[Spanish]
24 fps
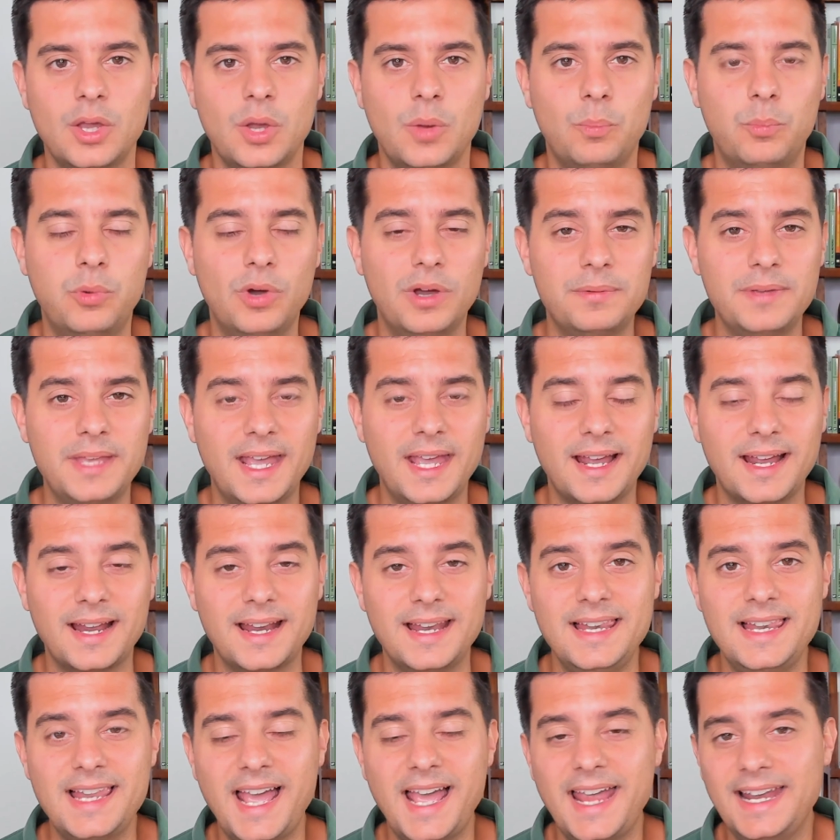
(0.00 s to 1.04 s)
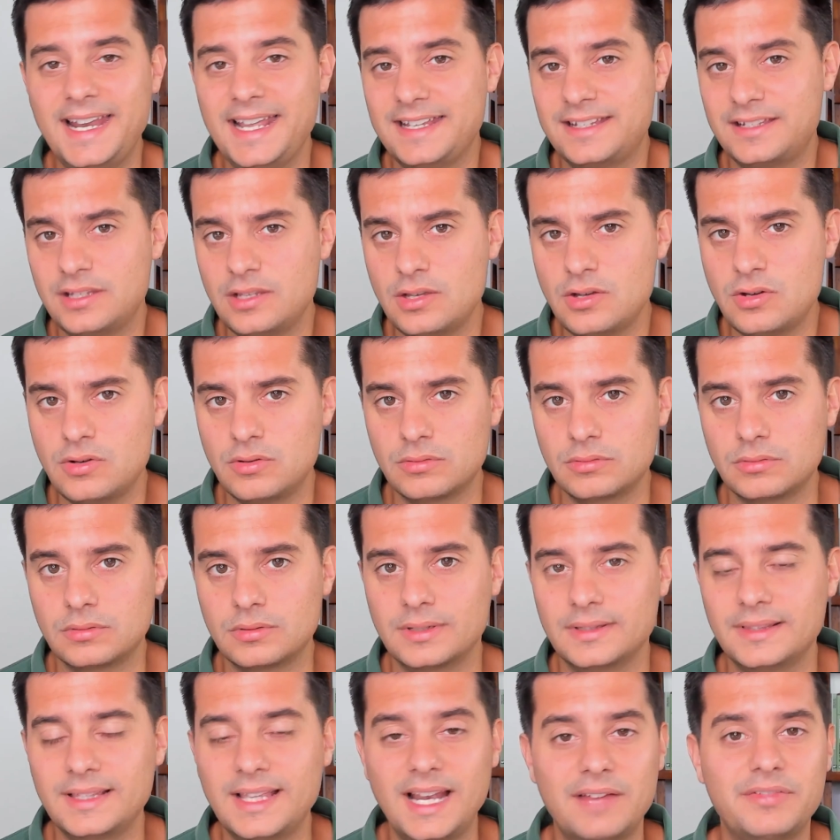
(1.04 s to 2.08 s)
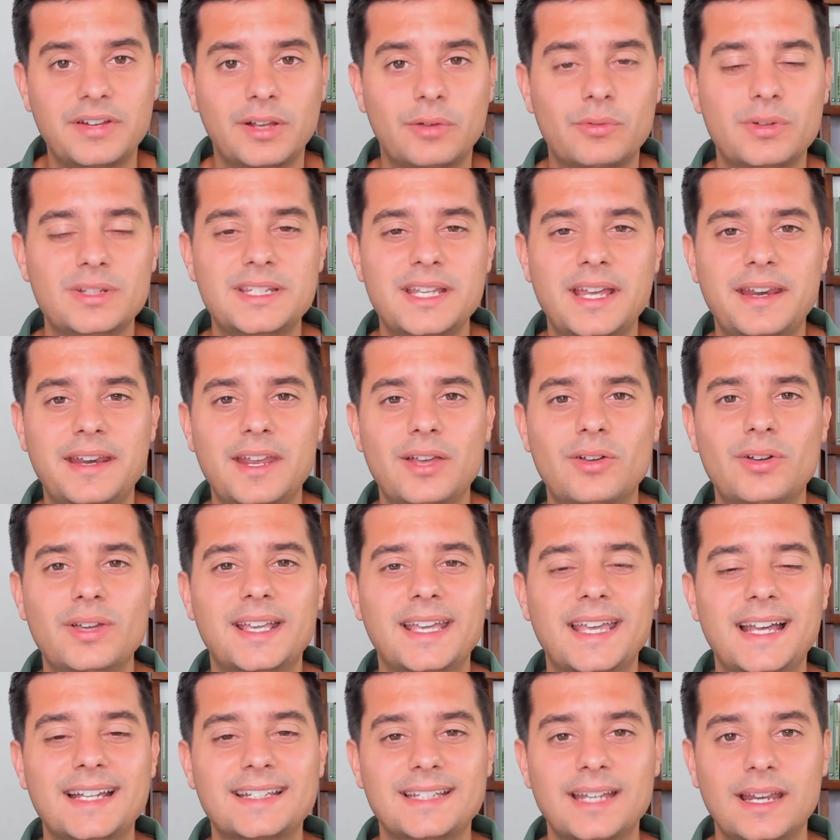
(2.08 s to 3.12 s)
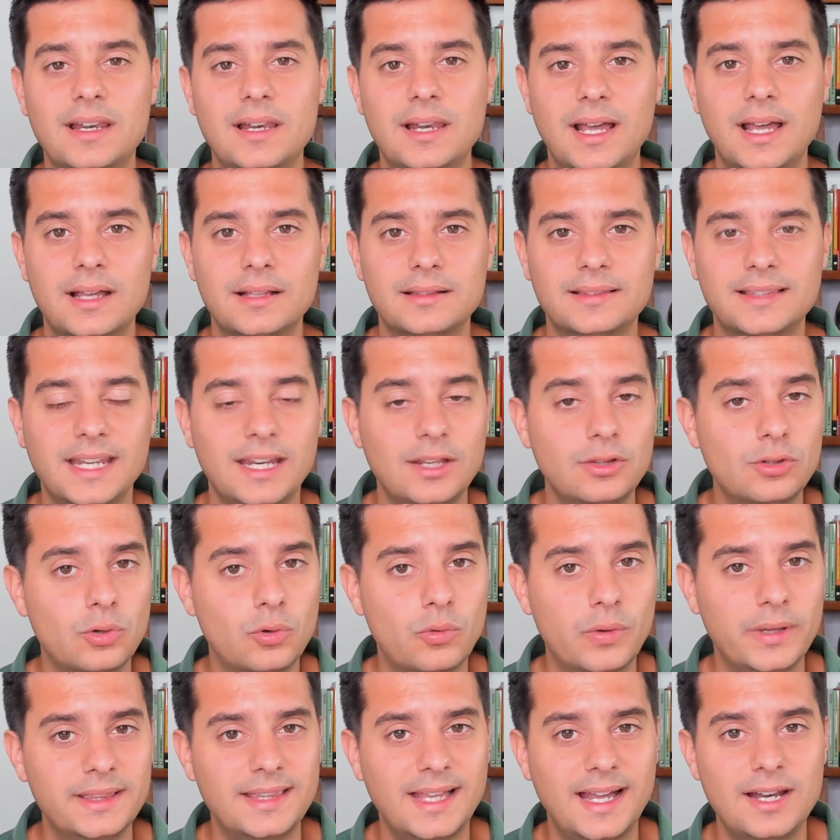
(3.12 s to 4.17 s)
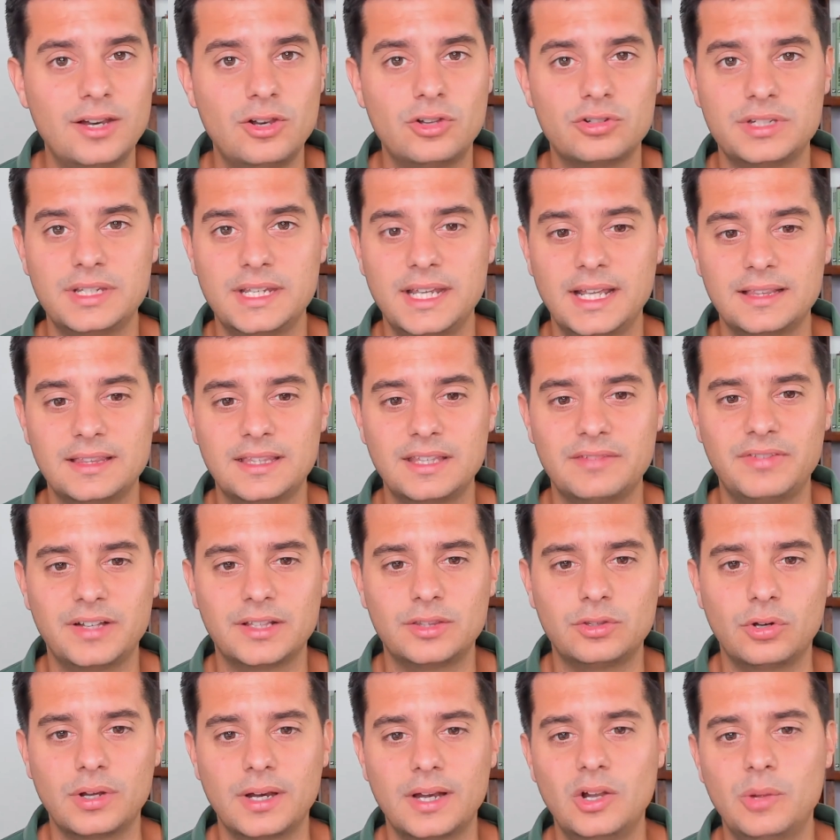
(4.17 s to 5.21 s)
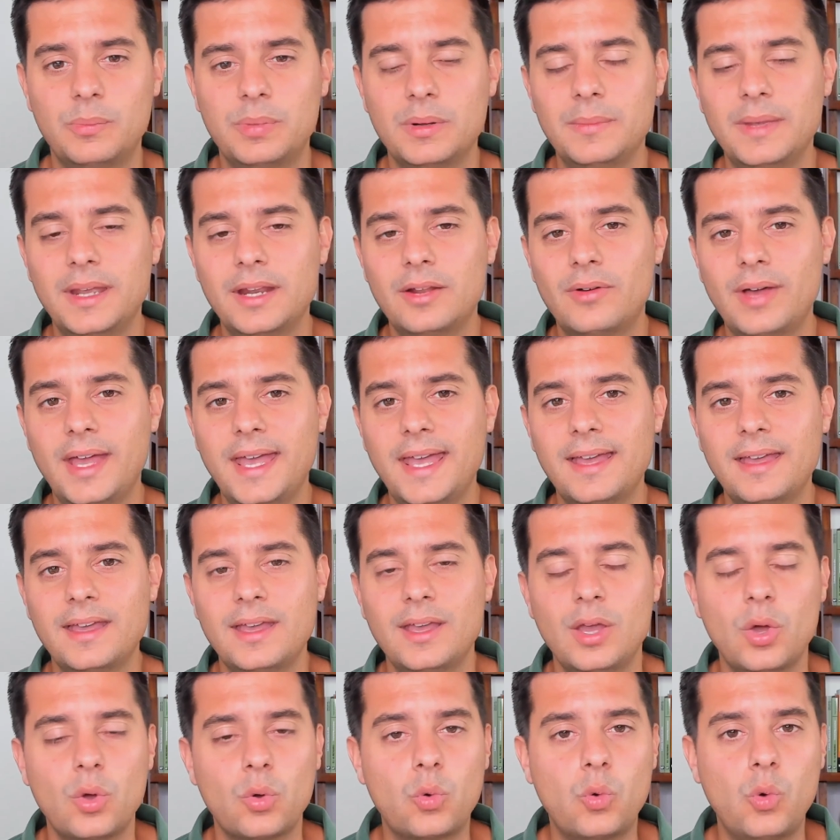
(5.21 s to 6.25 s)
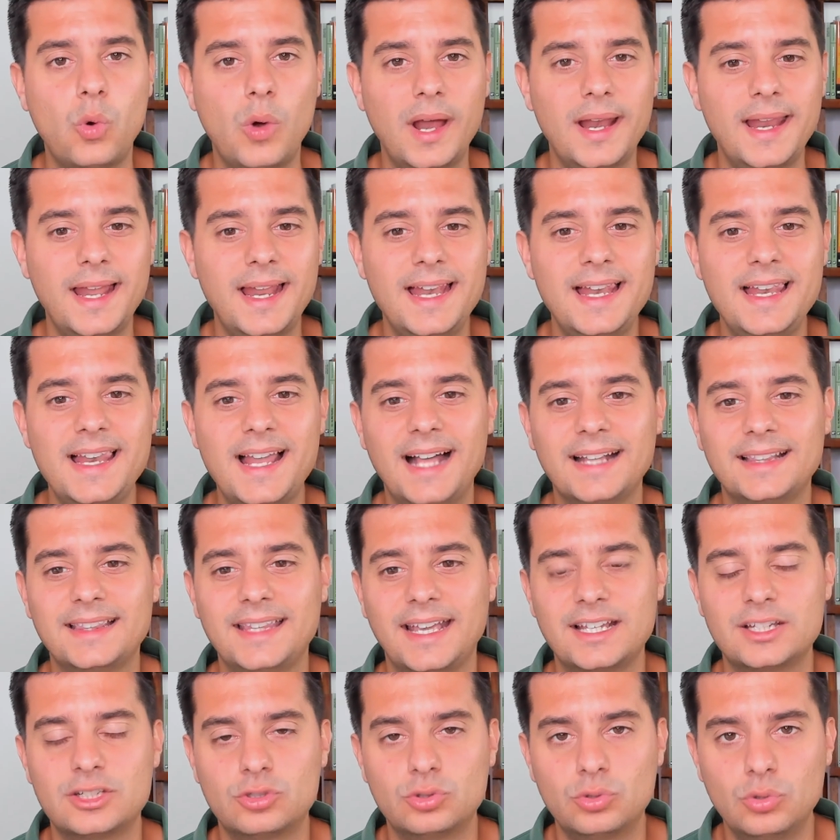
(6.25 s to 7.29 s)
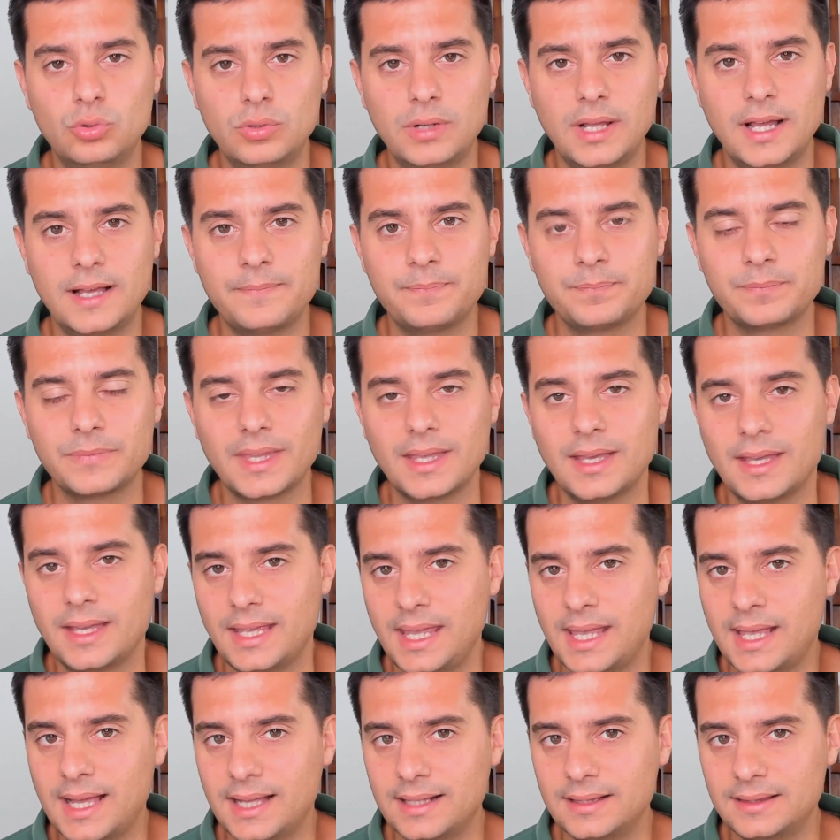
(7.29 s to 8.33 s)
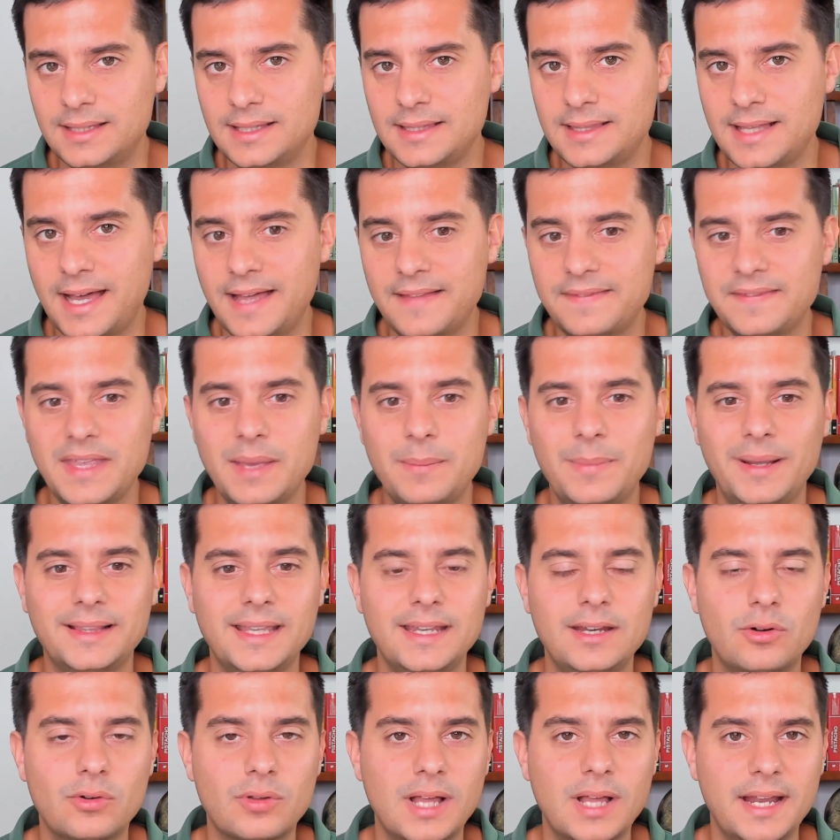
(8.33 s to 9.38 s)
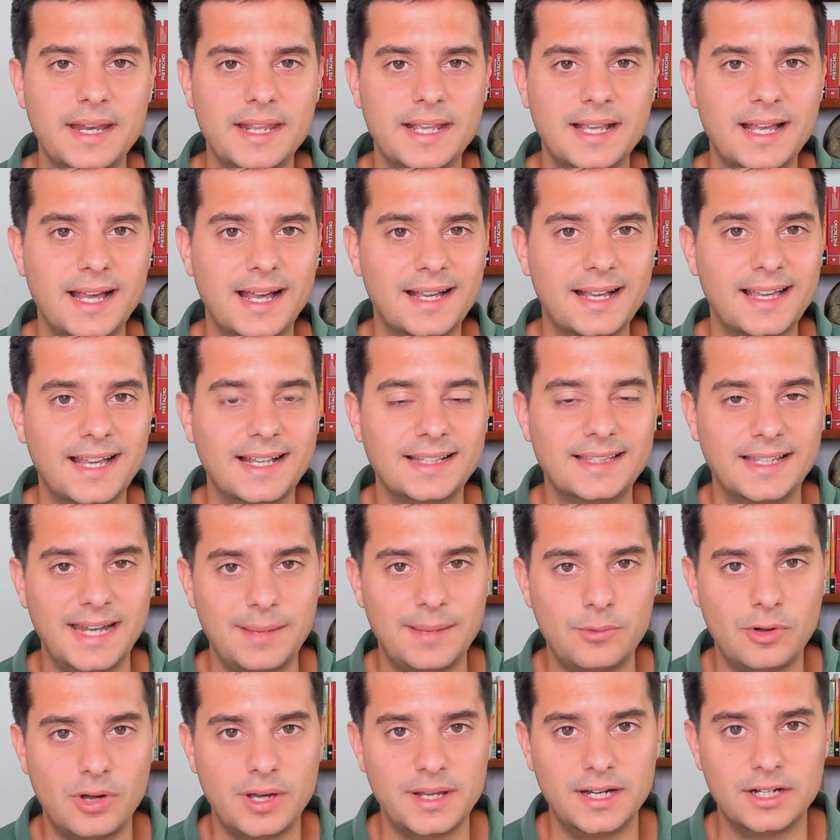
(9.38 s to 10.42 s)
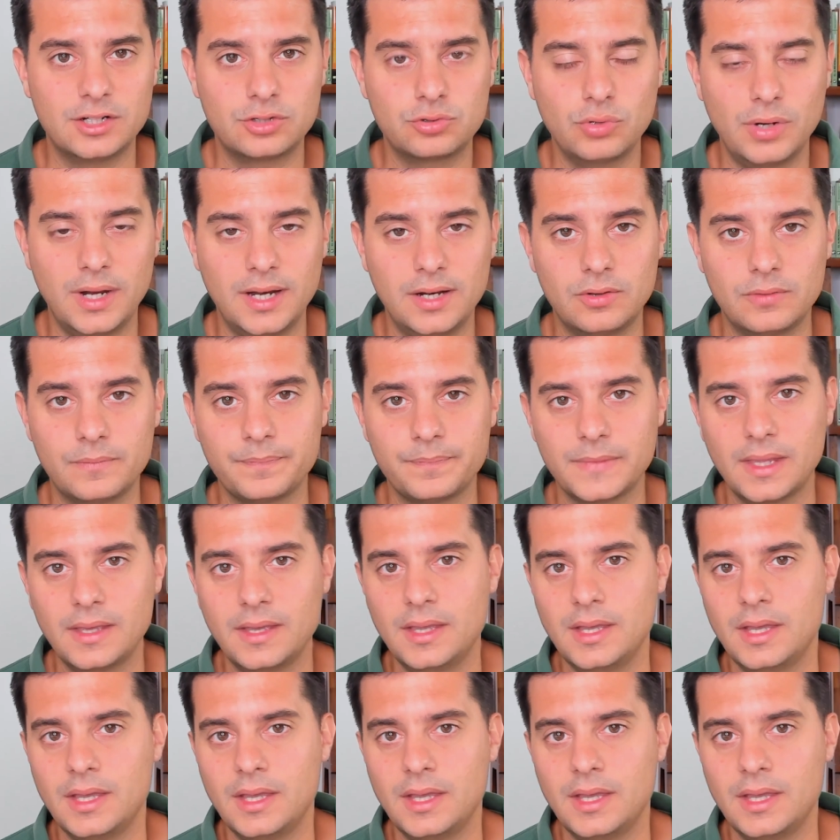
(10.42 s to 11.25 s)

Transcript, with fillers: Pues bien, la elección de la frecuencia de riego hay que hacerla teniendo en cuenta los siguientes factores. Lo primero es cuál es la textura y cantidad de materia orgánica que tenemos en el suelo.